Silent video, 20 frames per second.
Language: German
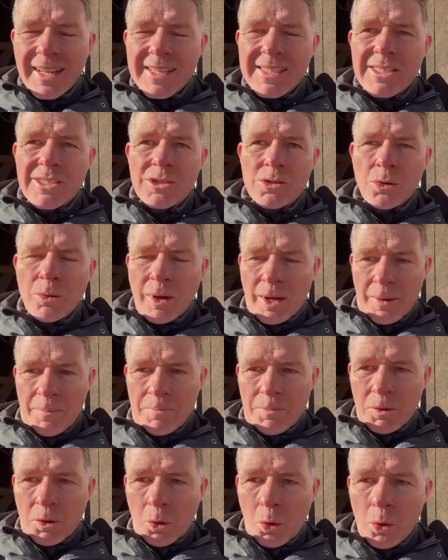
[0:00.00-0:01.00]
jetzt Zucker
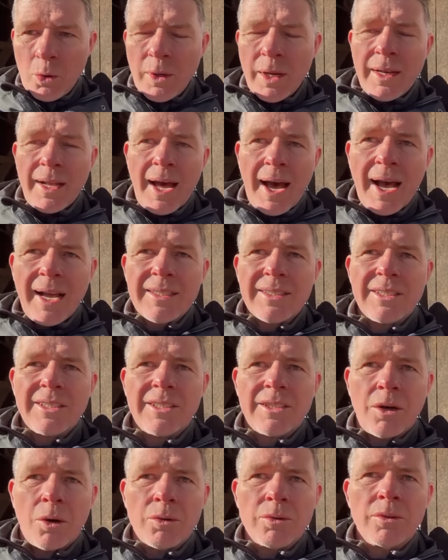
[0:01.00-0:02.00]

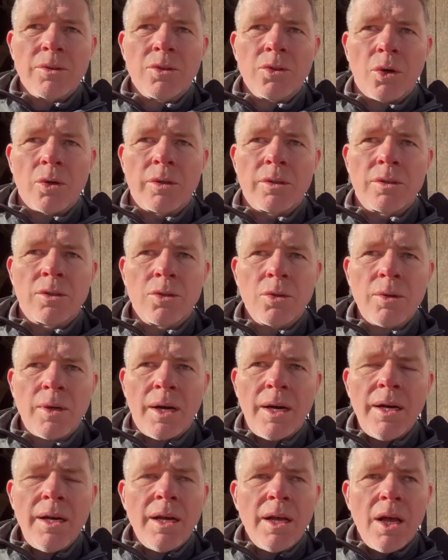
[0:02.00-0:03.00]
180.000 Tonnen
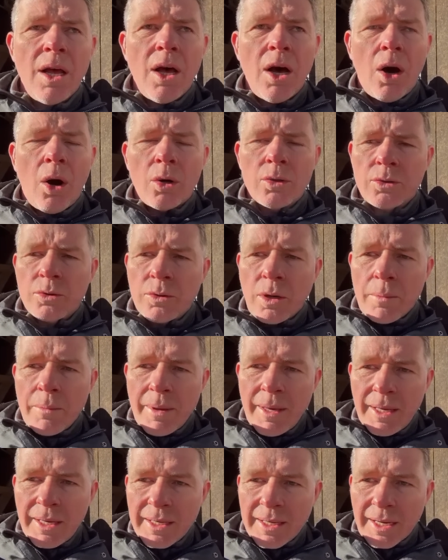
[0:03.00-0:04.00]
Zucker aus
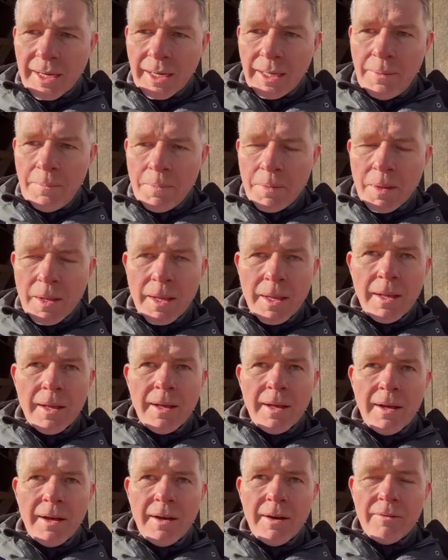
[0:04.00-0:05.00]
Südamerika.
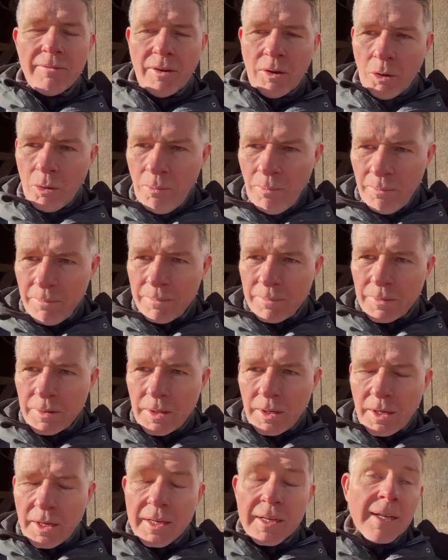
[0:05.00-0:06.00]
Warum?
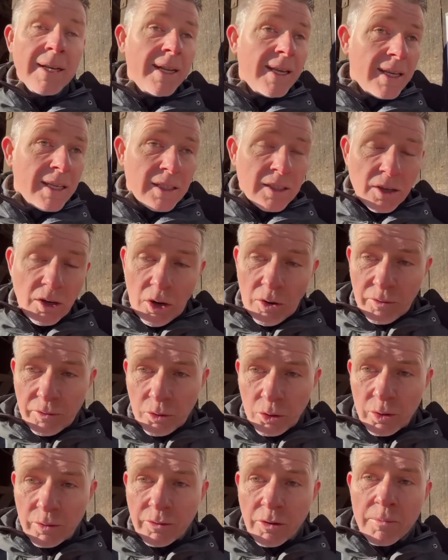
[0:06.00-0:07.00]
Nicht
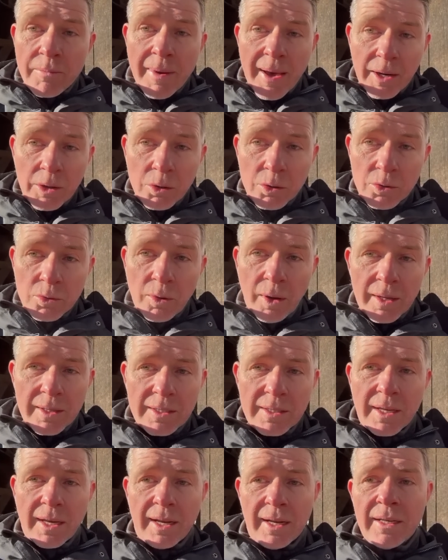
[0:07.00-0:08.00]
aufgrund von Mercosur,
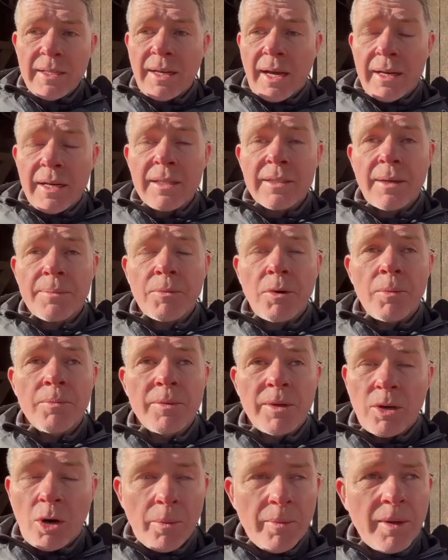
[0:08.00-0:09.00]
also Handelsabkommen,
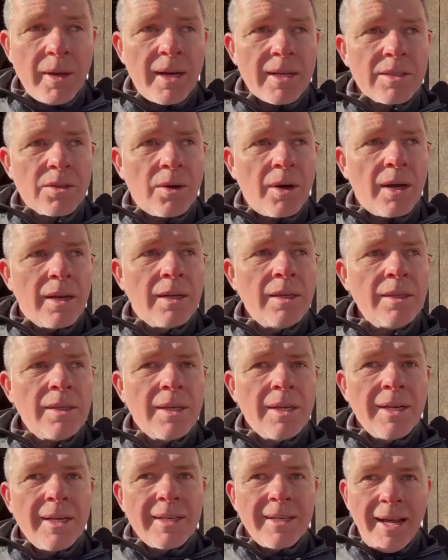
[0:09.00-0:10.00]
die kommen ja erst noch alle.
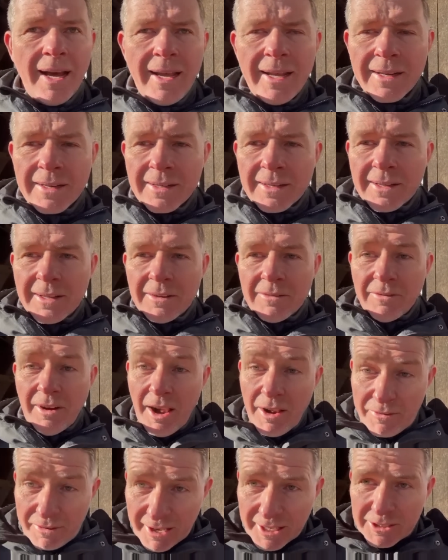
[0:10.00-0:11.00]
Nein,
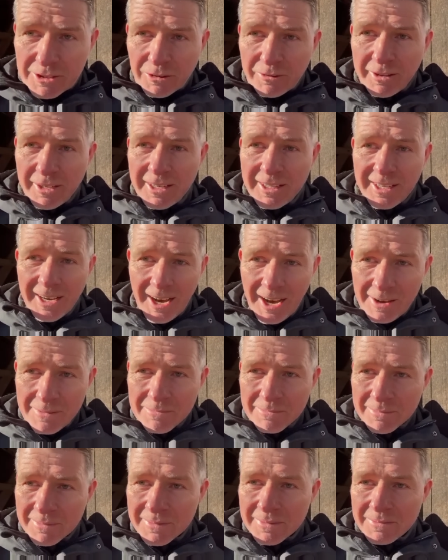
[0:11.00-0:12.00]
weil wir zu wenig
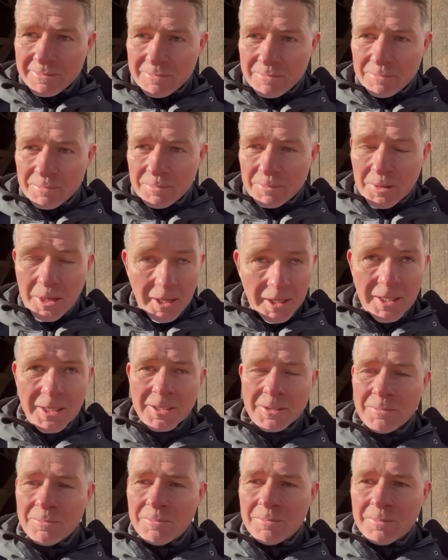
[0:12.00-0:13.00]
haben.
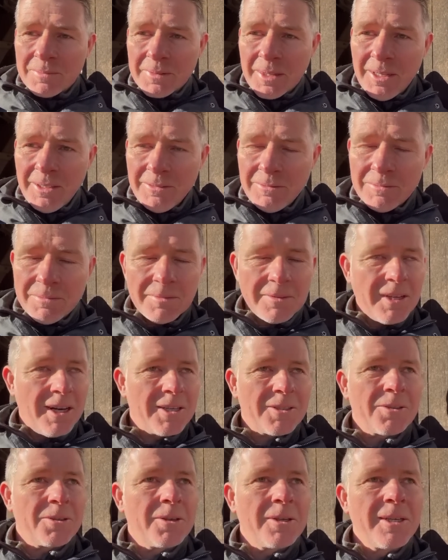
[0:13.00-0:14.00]
Irre, ne?
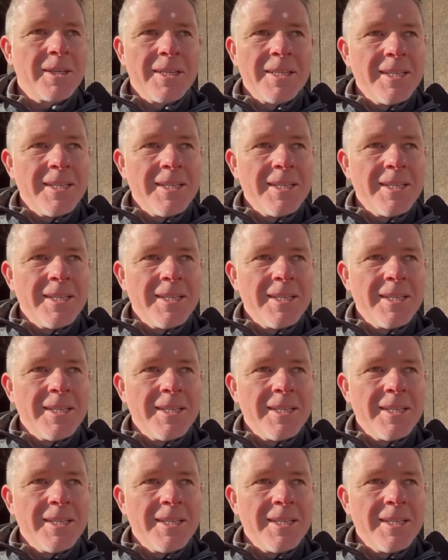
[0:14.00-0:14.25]
Also,